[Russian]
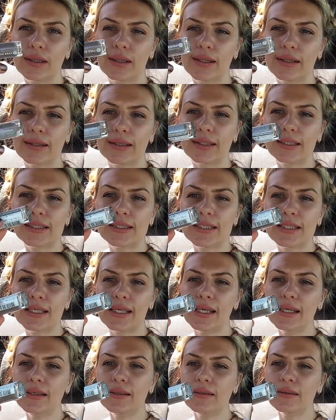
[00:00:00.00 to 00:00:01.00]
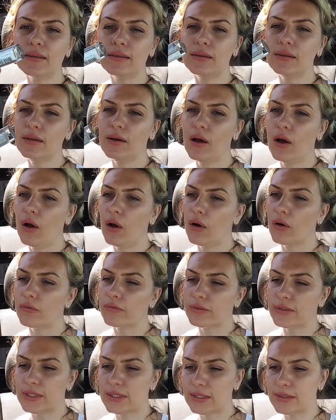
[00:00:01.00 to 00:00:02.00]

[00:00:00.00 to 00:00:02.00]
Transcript: для ногтей в